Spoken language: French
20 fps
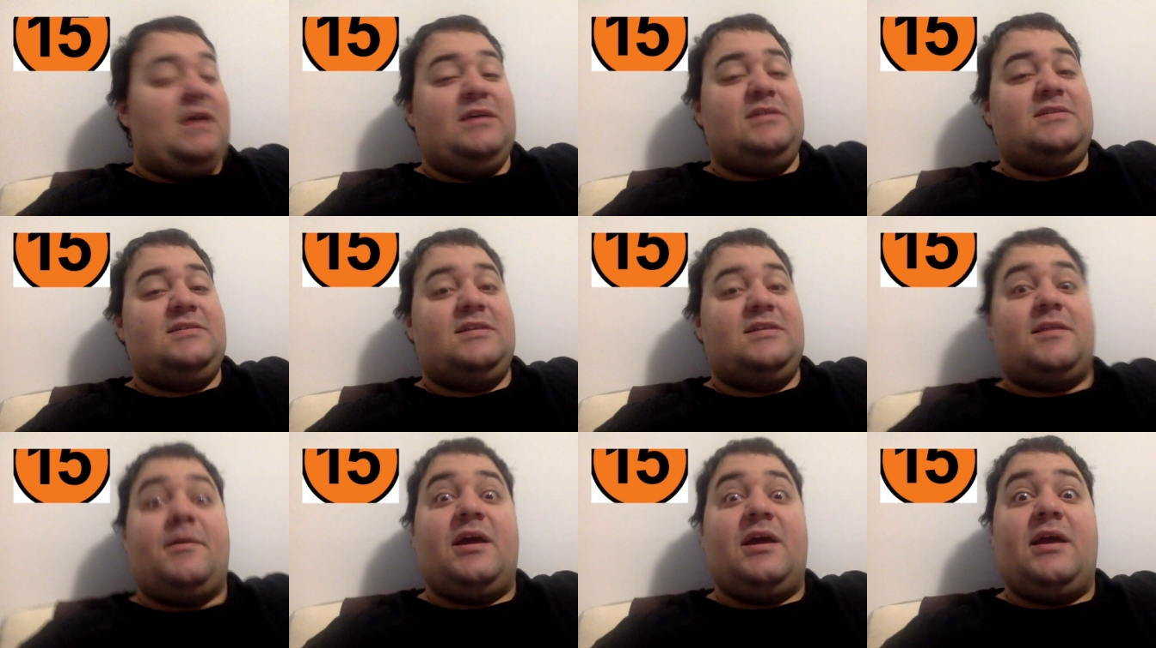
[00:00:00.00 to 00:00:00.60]

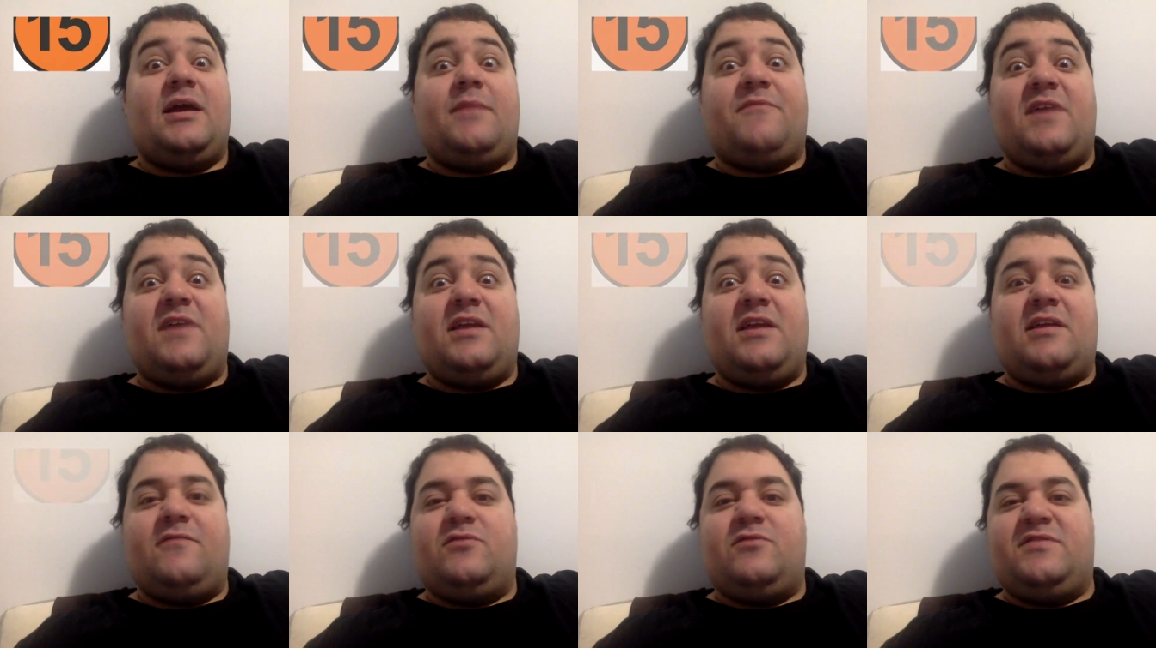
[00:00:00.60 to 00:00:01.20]
c'était de
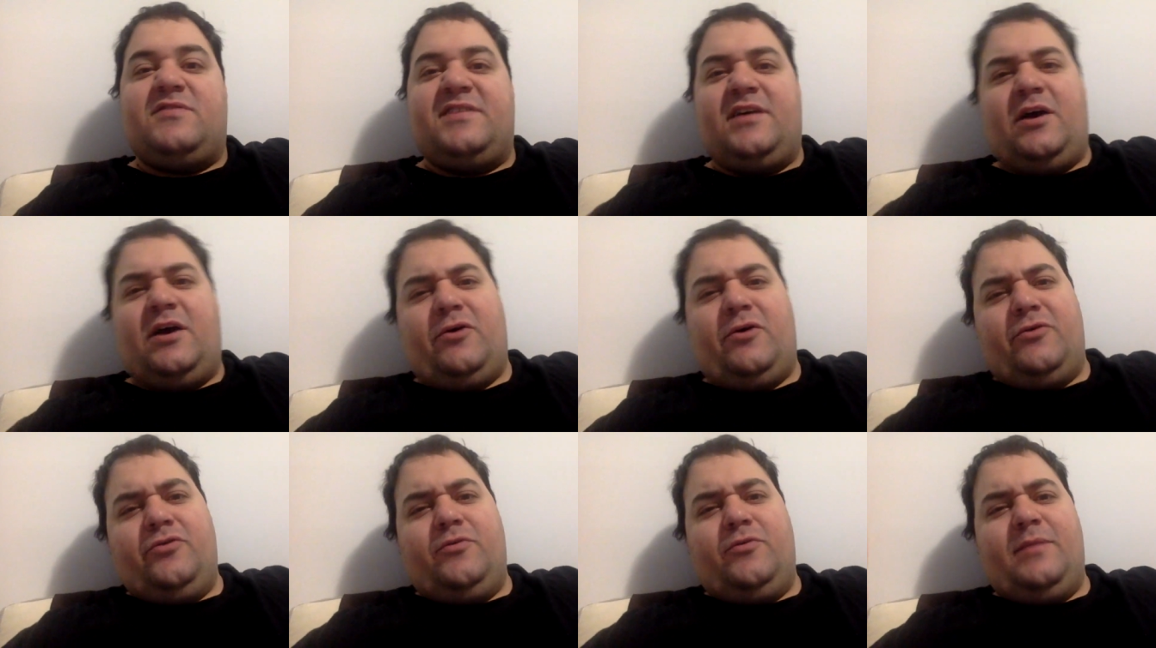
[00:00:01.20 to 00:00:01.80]
Fan qui vous dit
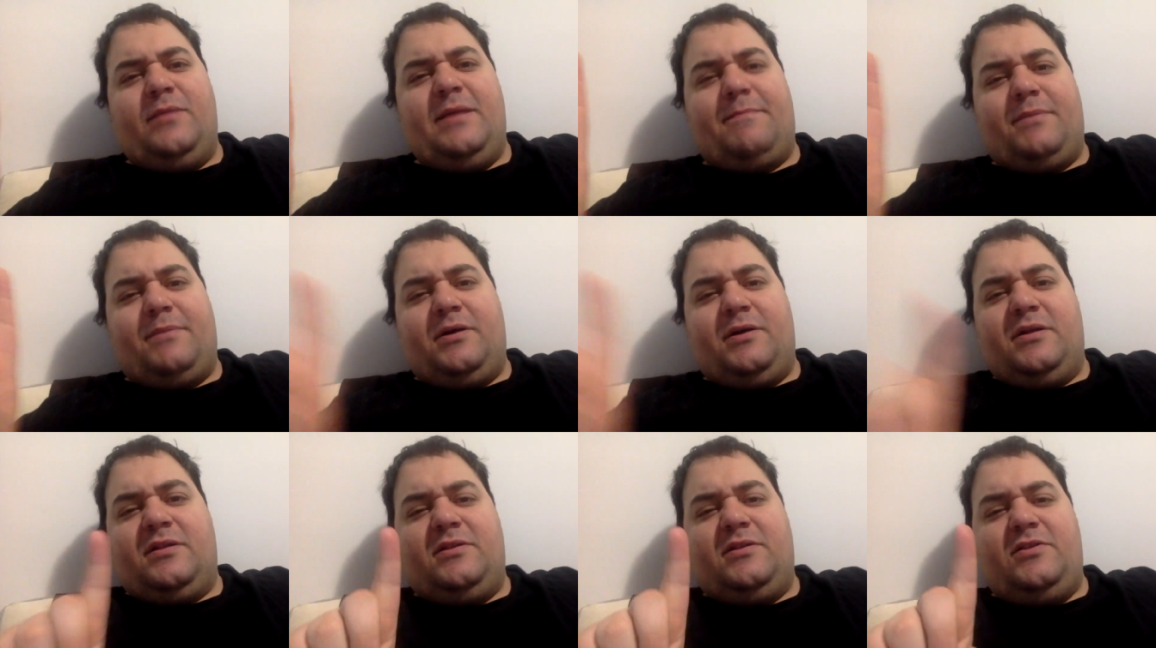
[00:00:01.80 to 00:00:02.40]
on n'oublie
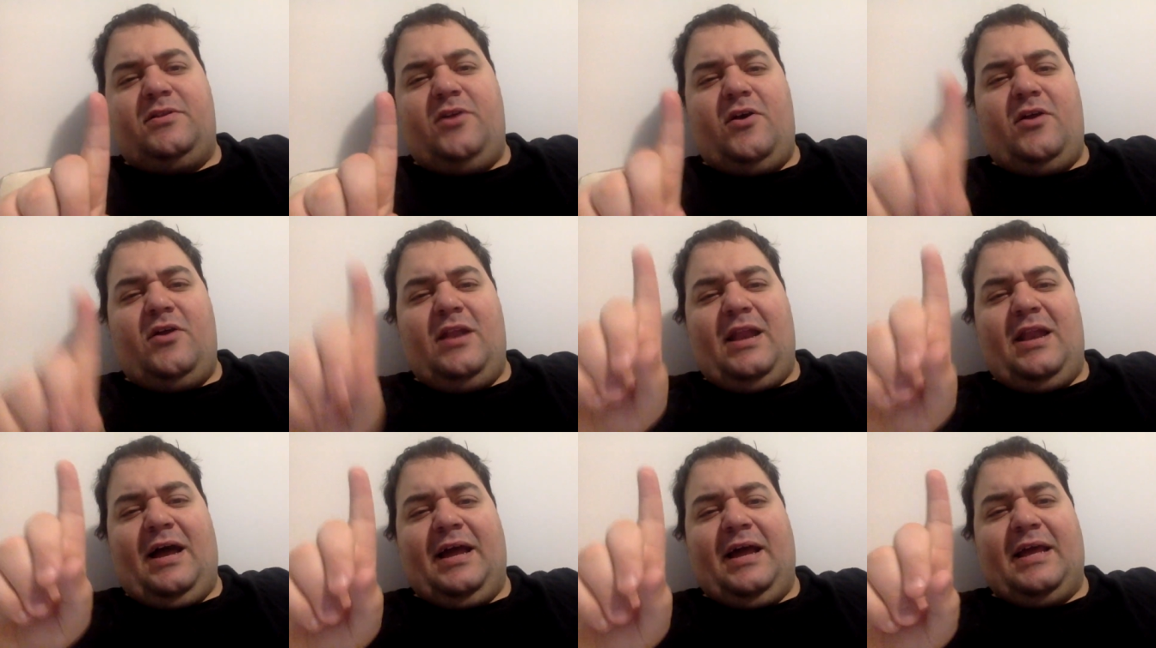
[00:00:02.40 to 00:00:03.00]
pas
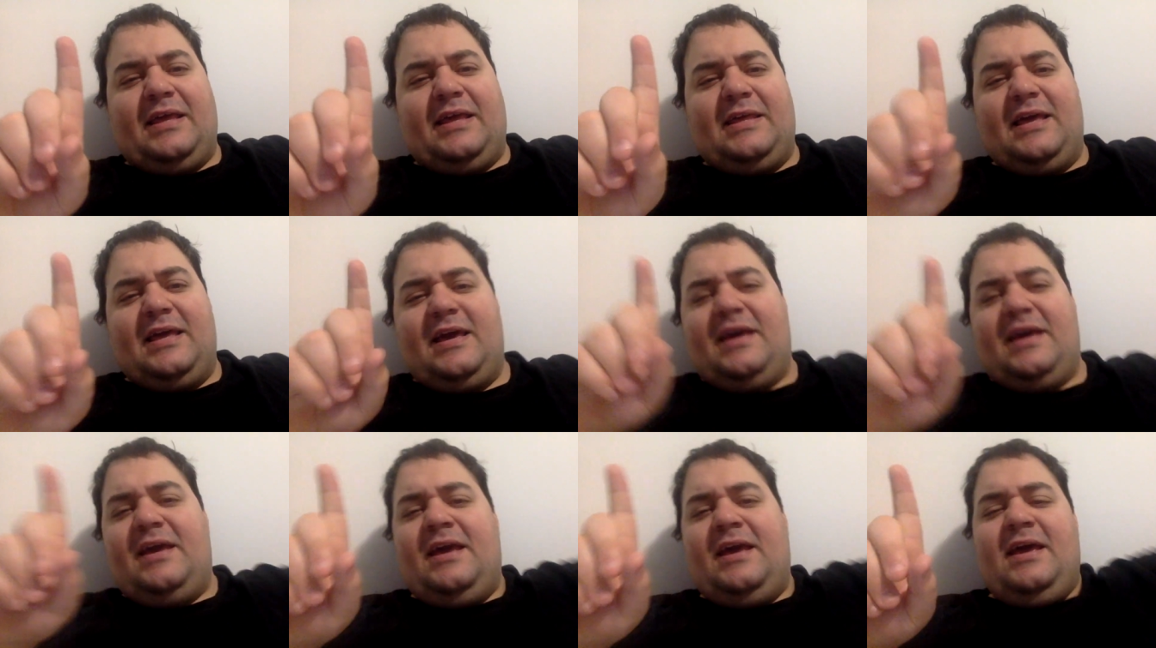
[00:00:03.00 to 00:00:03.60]
de
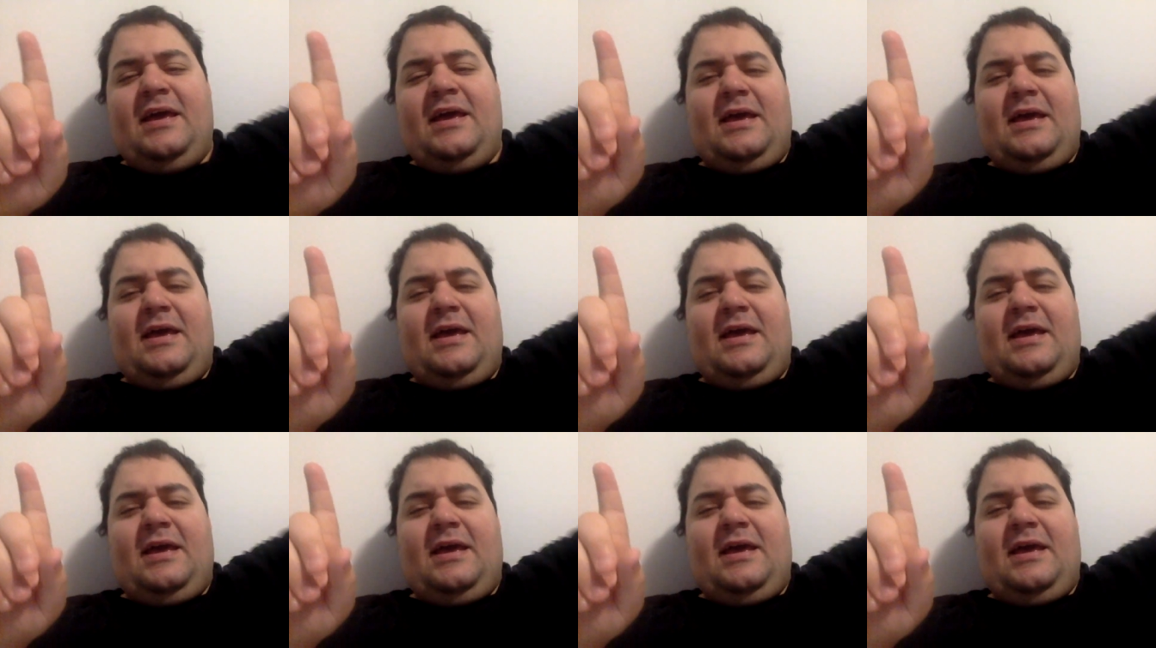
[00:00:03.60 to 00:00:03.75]
liker